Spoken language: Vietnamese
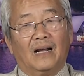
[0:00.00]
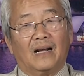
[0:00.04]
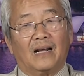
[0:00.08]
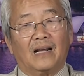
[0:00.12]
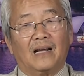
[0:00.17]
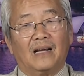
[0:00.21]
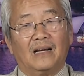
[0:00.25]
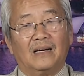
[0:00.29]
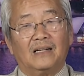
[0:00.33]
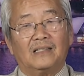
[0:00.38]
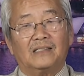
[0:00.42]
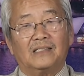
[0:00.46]

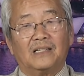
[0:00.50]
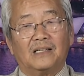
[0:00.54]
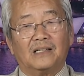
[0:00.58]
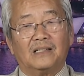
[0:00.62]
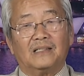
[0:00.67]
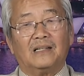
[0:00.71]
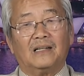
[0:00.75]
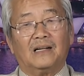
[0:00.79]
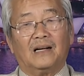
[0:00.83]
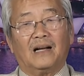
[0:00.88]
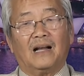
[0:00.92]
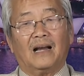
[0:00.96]
cái sự
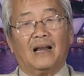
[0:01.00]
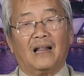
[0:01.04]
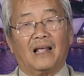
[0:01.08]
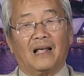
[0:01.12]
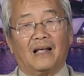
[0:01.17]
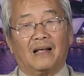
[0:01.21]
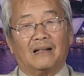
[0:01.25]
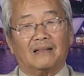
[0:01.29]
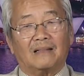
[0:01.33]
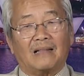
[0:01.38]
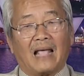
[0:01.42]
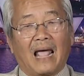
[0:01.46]
nghĩa
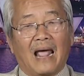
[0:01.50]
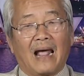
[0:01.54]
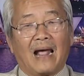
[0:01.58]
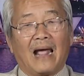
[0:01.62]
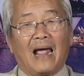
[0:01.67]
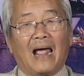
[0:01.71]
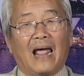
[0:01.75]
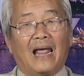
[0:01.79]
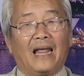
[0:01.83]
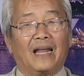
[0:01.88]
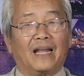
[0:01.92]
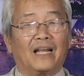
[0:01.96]
là tàn
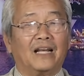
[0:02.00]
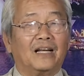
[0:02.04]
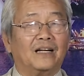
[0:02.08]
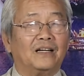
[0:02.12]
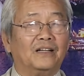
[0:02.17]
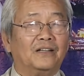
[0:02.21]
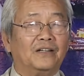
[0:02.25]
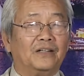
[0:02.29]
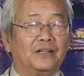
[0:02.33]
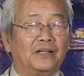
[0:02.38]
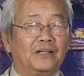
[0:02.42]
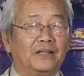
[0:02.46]
hại cái
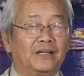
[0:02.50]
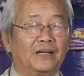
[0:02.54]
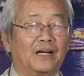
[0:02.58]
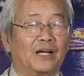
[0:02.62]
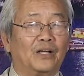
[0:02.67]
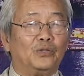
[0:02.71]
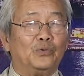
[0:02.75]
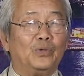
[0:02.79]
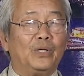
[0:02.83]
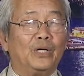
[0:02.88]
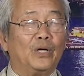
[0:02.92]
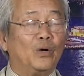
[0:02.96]
người à,
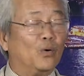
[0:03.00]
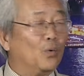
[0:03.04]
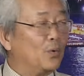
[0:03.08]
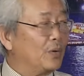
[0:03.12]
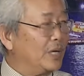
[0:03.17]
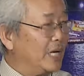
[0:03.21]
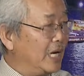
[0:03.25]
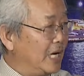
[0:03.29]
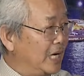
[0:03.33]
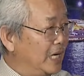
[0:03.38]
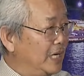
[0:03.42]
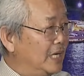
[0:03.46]
Duy Ngô
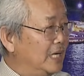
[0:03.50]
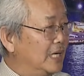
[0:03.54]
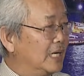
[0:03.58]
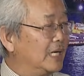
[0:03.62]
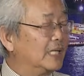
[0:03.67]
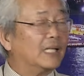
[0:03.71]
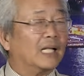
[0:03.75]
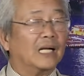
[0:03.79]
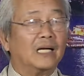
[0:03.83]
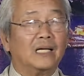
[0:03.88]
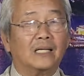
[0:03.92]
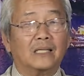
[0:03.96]
Nhĩ ở
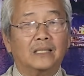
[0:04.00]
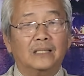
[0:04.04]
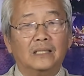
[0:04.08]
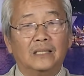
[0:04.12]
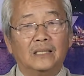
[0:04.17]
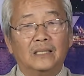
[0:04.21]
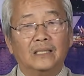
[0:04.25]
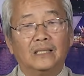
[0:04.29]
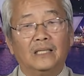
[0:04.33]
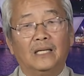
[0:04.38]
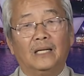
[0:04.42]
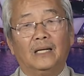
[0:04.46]
Tân
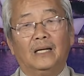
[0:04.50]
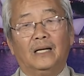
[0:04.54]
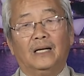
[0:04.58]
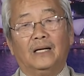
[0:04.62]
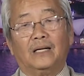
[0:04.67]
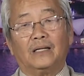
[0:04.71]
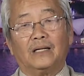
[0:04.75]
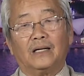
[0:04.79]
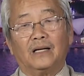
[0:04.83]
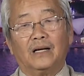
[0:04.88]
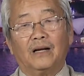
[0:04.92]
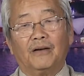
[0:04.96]
Cương
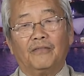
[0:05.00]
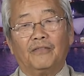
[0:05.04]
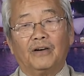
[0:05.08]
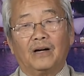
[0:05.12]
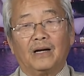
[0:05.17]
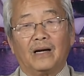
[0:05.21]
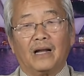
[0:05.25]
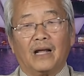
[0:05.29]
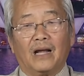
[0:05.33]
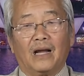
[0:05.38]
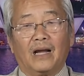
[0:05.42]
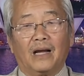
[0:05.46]
những cái
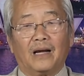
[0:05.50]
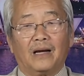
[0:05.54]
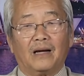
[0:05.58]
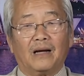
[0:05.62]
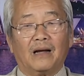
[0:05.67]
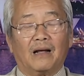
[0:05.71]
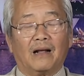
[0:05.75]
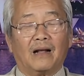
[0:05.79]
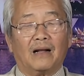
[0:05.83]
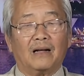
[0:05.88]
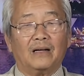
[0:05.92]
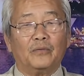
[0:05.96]
vấn đề
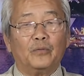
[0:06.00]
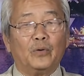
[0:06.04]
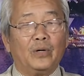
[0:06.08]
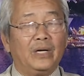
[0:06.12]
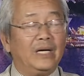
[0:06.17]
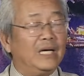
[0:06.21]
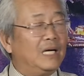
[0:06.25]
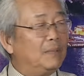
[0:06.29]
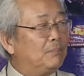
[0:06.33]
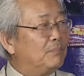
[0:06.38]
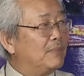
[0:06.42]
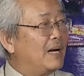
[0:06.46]
à, uy
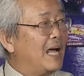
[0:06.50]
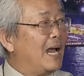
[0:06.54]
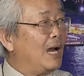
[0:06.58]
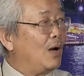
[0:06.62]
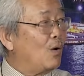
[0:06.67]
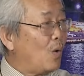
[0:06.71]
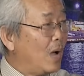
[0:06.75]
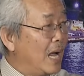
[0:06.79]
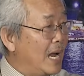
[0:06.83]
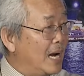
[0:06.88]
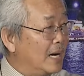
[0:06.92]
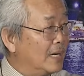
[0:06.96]
hiếp Đài
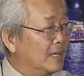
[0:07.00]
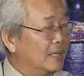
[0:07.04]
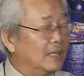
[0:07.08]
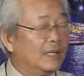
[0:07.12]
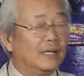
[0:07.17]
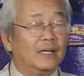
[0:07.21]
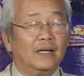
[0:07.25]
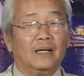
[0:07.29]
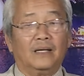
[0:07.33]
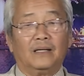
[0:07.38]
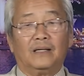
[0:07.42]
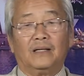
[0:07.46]
Loan
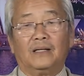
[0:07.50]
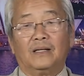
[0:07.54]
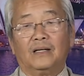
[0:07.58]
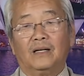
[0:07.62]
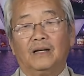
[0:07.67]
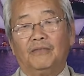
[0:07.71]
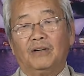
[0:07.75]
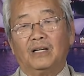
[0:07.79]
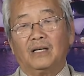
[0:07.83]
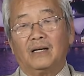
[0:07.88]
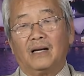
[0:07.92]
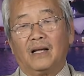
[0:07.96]
những
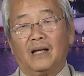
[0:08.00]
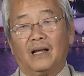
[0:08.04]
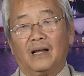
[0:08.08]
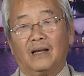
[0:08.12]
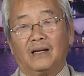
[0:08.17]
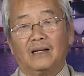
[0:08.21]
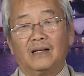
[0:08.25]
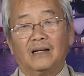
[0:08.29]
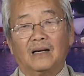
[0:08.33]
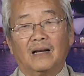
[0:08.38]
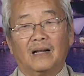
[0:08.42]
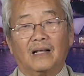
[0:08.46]
cái vấn đề
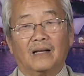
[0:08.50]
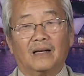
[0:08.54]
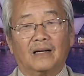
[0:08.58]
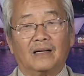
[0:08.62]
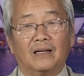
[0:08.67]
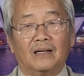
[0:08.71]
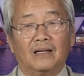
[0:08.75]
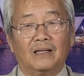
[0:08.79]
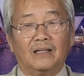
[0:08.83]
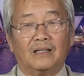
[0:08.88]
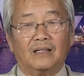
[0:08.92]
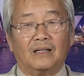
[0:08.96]
như là
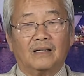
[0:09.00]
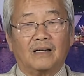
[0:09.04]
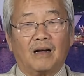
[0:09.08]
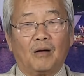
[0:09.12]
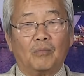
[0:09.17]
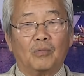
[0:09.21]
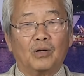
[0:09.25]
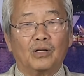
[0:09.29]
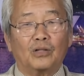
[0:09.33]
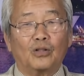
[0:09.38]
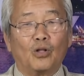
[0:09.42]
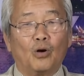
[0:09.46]
cái
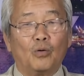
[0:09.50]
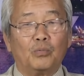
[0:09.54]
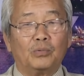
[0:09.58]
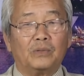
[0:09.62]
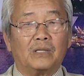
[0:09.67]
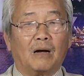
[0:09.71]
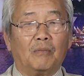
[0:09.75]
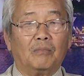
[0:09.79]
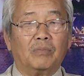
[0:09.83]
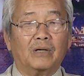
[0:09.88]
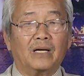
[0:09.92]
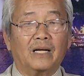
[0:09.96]
không có tôn
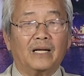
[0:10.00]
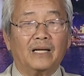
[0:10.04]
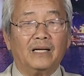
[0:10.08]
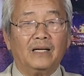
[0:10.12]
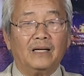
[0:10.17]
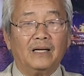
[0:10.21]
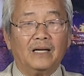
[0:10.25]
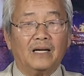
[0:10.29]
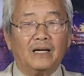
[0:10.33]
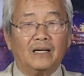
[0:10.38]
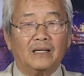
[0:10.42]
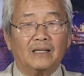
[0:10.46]
trọng
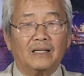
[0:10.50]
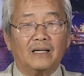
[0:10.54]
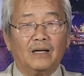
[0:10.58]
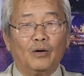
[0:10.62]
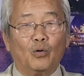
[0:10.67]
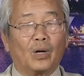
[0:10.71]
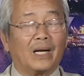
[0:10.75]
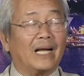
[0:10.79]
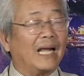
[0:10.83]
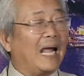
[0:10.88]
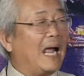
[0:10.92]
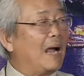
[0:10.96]
cái à, cái
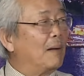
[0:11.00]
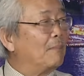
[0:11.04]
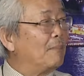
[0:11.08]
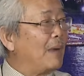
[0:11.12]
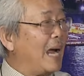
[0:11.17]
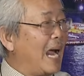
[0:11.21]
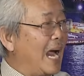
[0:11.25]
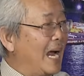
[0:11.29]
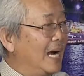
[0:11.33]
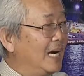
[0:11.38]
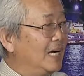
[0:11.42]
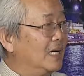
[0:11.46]
luật căn
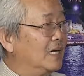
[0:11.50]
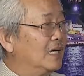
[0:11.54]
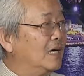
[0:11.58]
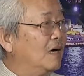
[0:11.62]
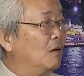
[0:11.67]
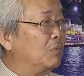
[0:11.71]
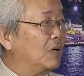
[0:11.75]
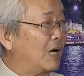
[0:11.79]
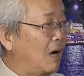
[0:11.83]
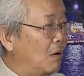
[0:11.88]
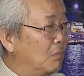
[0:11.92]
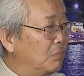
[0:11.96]
bản ở
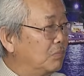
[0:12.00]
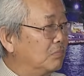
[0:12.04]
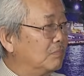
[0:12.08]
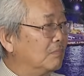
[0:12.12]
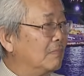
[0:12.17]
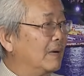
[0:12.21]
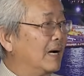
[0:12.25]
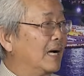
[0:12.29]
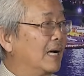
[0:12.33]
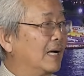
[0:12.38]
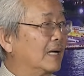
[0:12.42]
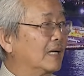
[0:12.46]
Hồng Kông
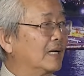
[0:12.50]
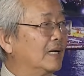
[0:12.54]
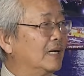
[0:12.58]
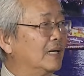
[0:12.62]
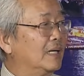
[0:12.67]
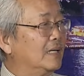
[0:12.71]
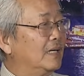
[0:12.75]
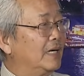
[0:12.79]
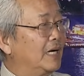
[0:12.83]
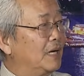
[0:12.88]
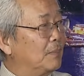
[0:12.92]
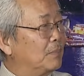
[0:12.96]
mà
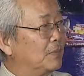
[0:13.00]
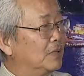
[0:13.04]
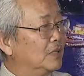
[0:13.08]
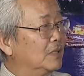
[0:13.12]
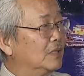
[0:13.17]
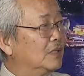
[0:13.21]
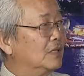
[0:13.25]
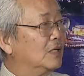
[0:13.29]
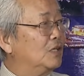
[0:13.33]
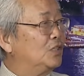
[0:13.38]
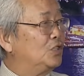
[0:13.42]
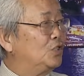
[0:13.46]
cái hiệp
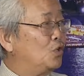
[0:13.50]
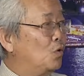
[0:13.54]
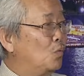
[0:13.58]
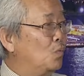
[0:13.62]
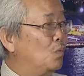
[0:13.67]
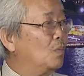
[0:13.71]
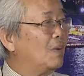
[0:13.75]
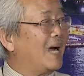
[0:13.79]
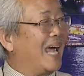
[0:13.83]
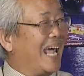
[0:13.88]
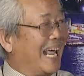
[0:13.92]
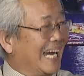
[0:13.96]
ước
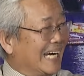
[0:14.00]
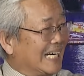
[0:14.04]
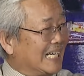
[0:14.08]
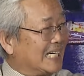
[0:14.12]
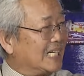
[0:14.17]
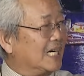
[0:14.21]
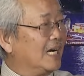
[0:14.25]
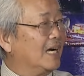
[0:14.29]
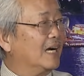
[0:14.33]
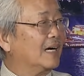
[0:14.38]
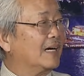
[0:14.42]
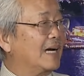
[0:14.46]
Trung Anh
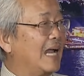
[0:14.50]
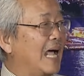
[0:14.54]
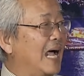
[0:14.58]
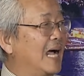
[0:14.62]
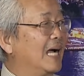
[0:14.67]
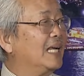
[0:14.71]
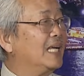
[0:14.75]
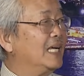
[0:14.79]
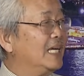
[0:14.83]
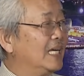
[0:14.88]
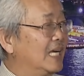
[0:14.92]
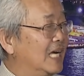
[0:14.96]
đã
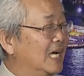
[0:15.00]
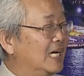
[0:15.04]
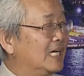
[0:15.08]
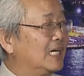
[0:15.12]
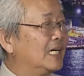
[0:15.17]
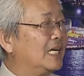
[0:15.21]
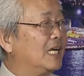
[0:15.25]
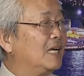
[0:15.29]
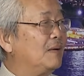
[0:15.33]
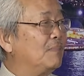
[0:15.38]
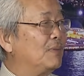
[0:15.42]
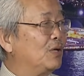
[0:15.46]
ký kết
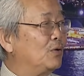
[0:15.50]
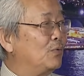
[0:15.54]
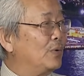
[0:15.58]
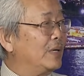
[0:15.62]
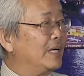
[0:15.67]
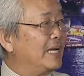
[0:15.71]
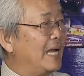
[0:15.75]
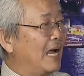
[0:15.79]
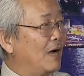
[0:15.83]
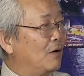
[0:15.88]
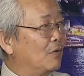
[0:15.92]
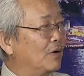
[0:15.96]
khi mà
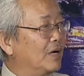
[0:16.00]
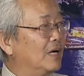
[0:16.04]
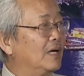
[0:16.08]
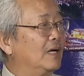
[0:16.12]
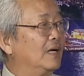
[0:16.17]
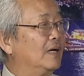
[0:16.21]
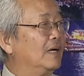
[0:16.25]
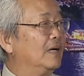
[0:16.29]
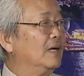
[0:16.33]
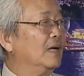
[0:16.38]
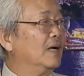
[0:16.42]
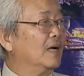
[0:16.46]
chuyển giao
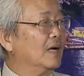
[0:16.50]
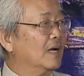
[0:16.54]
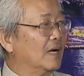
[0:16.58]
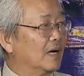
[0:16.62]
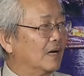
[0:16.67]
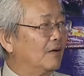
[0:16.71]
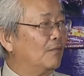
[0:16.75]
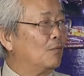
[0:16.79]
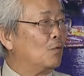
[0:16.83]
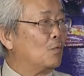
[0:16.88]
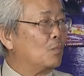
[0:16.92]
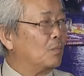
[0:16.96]
cái
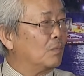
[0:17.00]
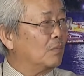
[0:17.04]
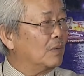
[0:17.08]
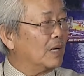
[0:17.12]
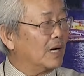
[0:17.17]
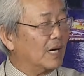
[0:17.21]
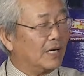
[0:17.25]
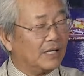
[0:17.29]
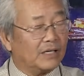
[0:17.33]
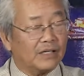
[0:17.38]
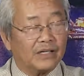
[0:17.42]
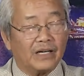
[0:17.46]
cái vùng
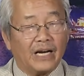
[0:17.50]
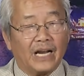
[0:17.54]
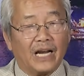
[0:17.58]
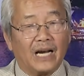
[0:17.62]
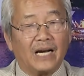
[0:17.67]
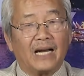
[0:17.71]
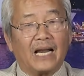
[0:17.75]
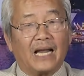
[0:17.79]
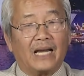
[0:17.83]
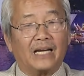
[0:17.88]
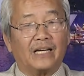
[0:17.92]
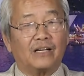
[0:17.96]
à, những địa
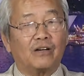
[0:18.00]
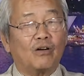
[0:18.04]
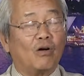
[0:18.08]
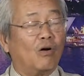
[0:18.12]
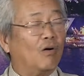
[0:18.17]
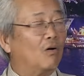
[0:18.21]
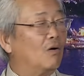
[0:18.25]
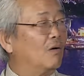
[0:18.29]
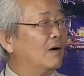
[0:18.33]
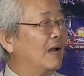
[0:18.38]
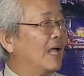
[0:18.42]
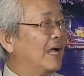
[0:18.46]
này
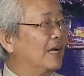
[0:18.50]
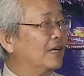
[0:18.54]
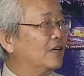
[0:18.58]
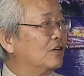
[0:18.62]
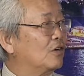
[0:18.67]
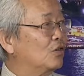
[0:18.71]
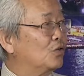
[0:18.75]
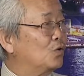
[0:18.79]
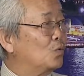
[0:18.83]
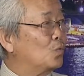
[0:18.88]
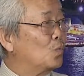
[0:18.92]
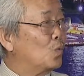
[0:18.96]
cho lại
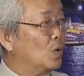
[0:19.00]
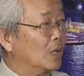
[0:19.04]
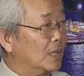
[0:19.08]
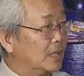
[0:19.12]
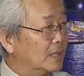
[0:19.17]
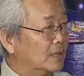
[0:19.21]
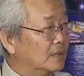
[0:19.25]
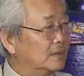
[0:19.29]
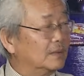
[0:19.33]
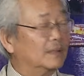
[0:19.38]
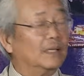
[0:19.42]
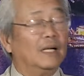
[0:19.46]
cho Trung Quốc
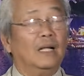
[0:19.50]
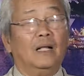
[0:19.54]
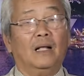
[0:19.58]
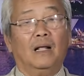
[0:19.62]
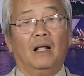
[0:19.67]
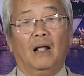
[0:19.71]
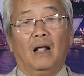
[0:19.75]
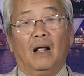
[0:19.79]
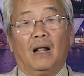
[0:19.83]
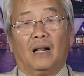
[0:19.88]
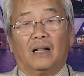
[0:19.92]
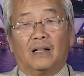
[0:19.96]

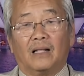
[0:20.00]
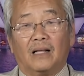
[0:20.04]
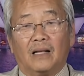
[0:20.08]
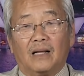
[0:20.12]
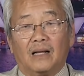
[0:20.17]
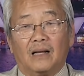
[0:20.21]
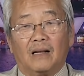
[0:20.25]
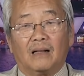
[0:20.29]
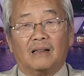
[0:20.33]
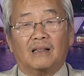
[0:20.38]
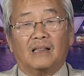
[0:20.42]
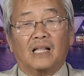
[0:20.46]

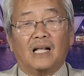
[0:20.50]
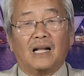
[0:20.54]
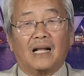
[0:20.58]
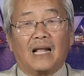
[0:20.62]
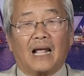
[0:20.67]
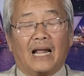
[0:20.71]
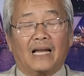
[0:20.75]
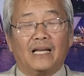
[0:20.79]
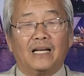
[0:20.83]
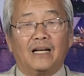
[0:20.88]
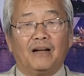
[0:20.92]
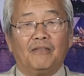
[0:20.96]
thì tất
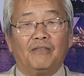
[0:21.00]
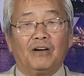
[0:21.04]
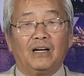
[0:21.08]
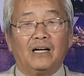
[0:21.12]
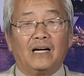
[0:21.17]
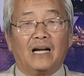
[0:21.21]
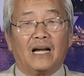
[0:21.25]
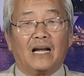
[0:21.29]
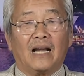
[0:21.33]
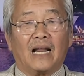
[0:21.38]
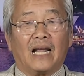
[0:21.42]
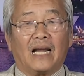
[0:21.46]
cả những cái vấn
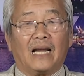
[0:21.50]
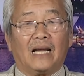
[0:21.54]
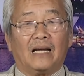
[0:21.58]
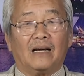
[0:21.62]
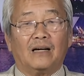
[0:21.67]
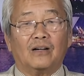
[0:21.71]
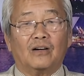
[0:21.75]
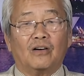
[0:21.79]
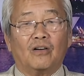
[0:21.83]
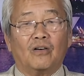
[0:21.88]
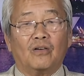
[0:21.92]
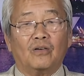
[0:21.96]
đề này
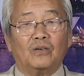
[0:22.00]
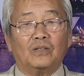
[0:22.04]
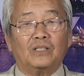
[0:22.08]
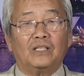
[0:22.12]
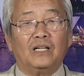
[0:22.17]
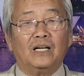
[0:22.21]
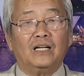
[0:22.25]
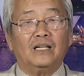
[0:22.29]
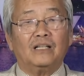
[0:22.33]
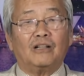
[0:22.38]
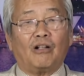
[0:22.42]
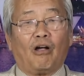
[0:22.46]
nó
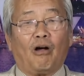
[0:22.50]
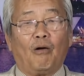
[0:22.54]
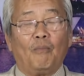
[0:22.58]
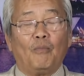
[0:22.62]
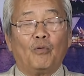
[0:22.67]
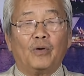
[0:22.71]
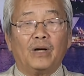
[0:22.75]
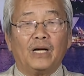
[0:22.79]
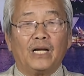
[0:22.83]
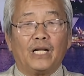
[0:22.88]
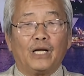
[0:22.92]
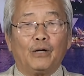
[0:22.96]
chứng tỏ một
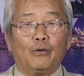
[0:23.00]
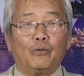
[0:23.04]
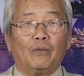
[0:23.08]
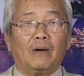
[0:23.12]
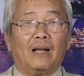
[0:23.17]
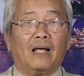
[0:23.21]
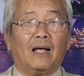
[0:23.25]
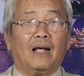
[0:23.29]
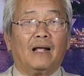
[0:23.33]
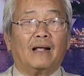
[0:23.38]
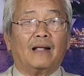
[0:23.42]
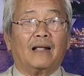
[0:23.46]
cái điều
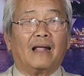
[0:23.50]
là